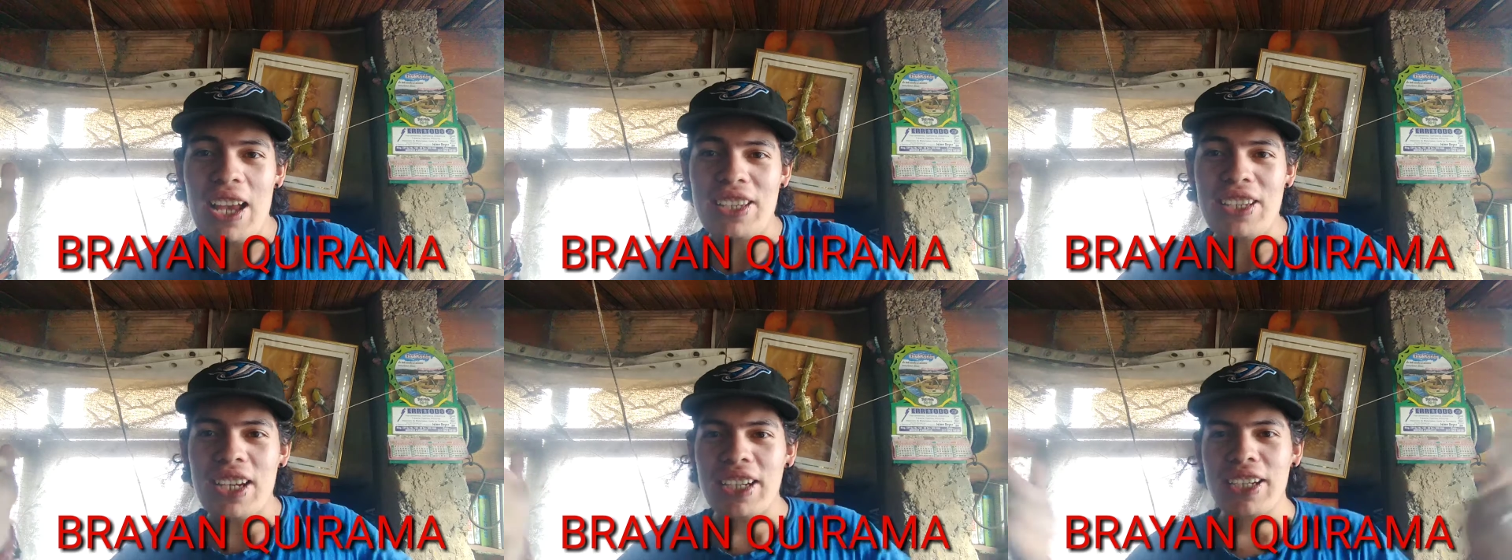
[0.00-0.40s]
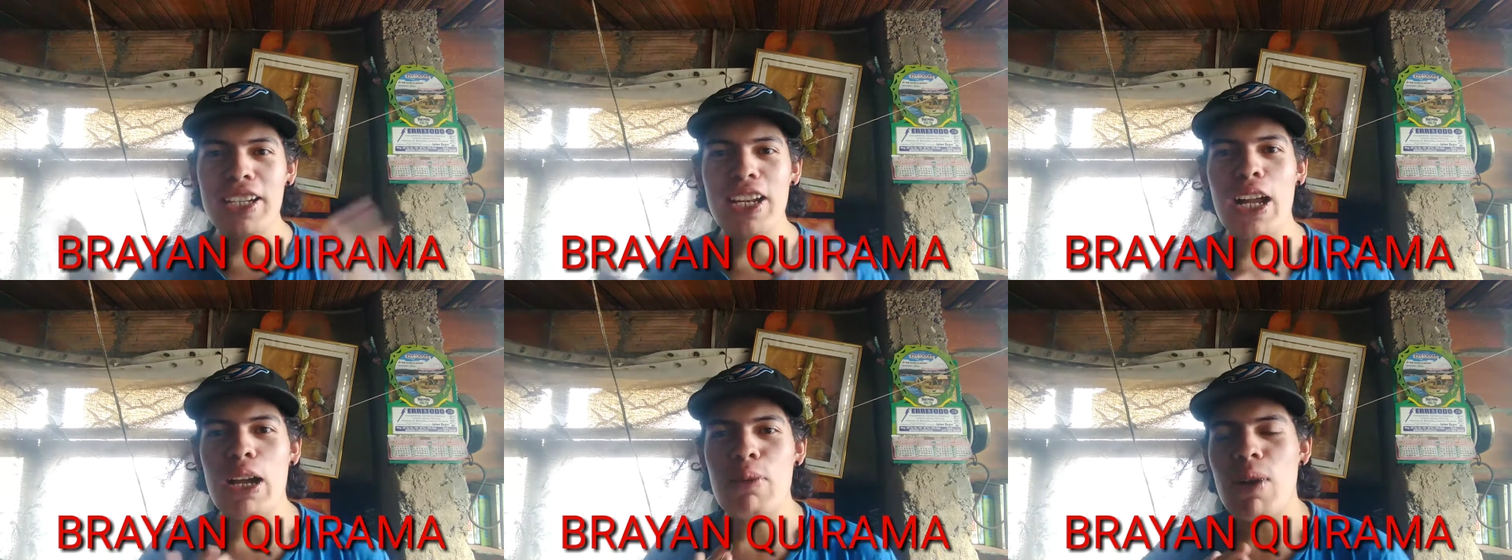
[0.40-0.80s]

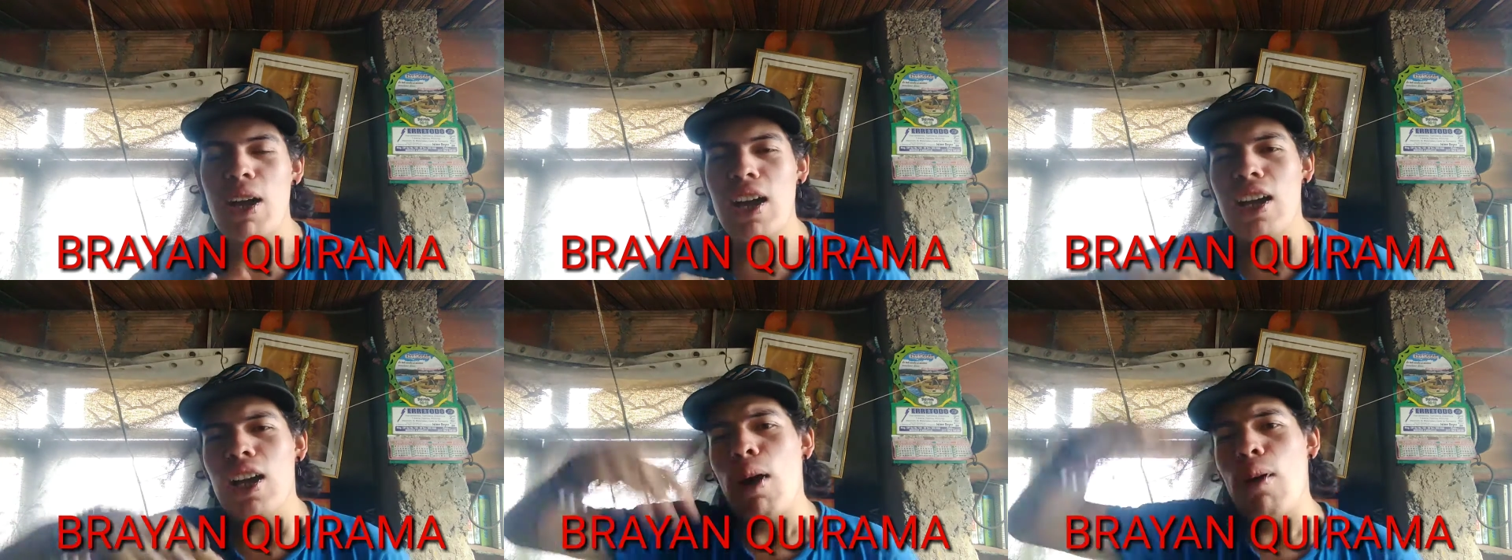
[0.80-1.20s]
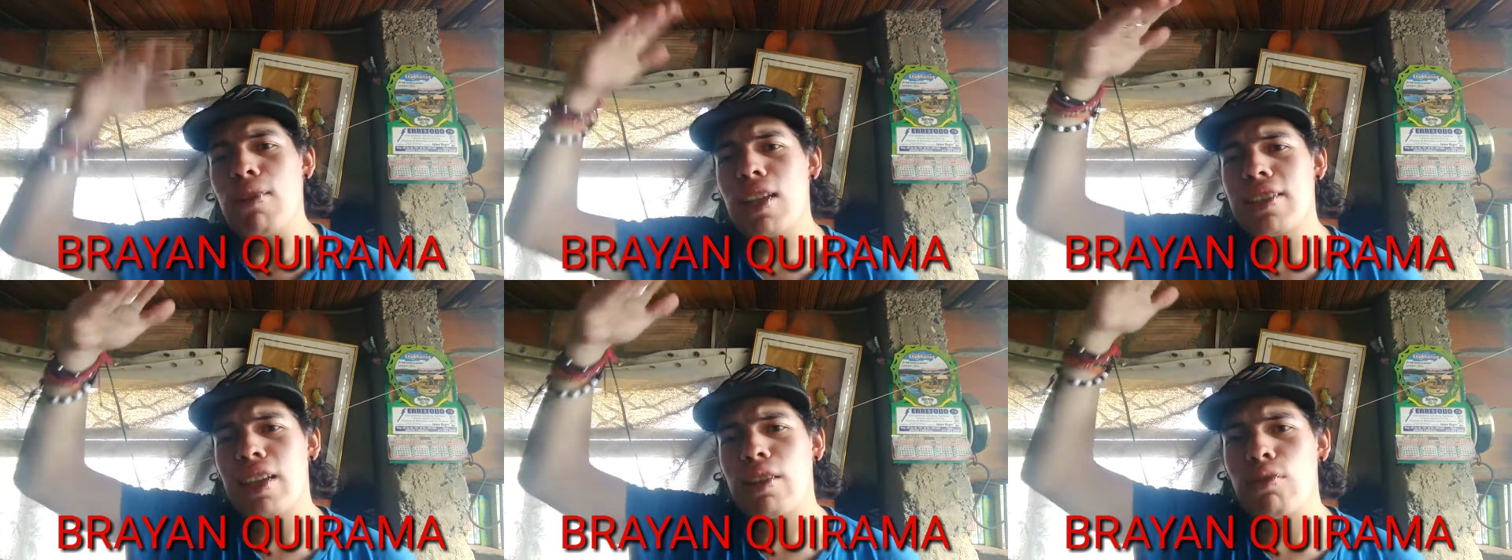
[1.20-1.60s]
la va voy a
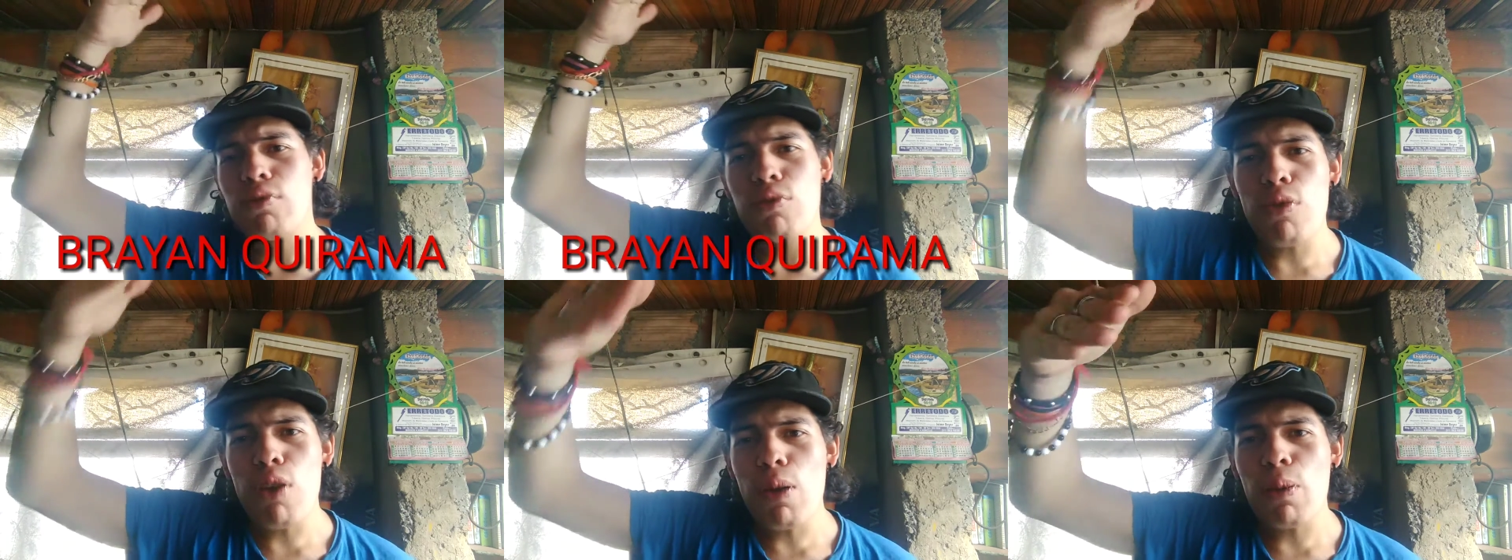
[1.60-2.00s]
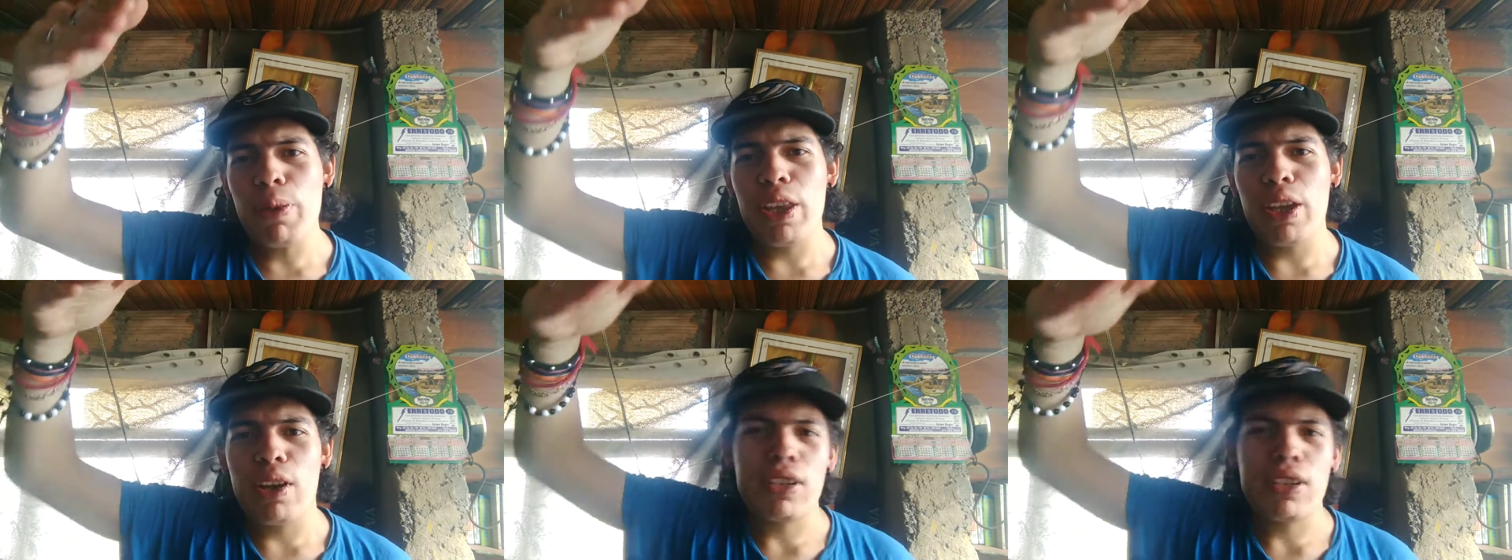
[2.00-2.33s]
hacer un nuevo video,